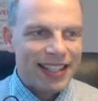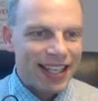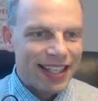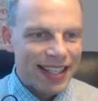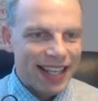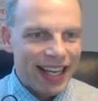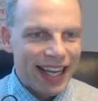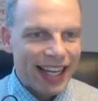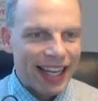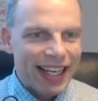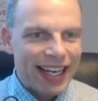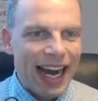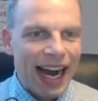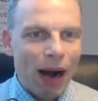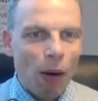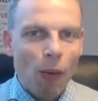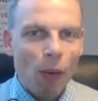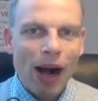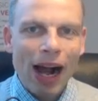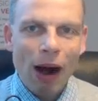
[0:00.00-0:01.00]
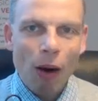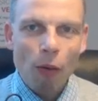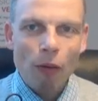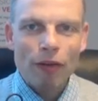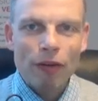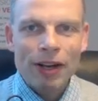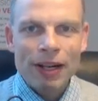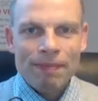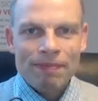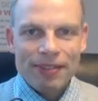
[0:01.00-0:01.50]
sehr gerne auch auf
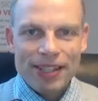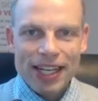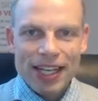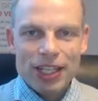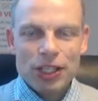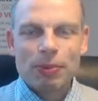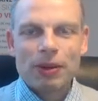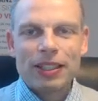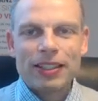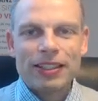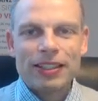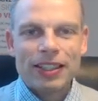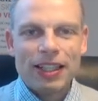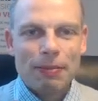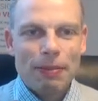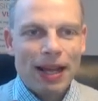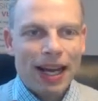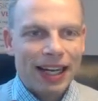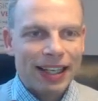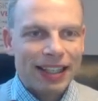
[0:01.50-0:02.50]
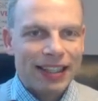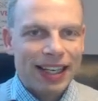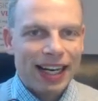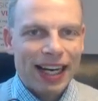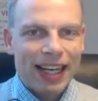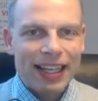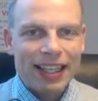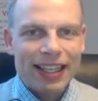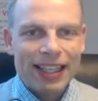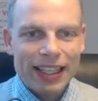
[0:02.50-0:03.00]
die entsprechenden Märkte
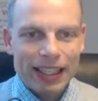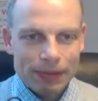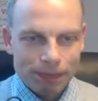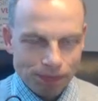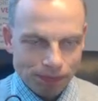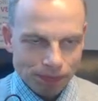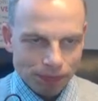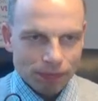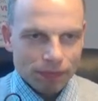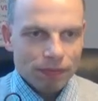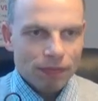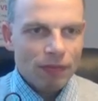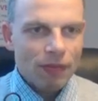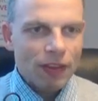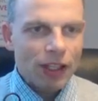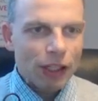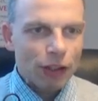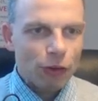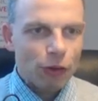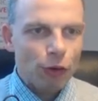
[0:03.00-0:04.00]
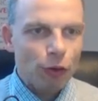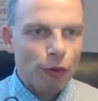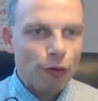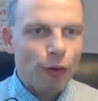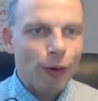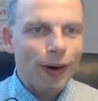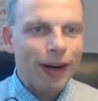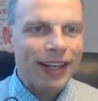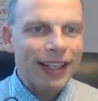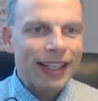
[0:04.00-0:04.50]
eingehen.
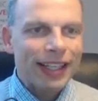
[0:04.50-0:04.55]
Zuvor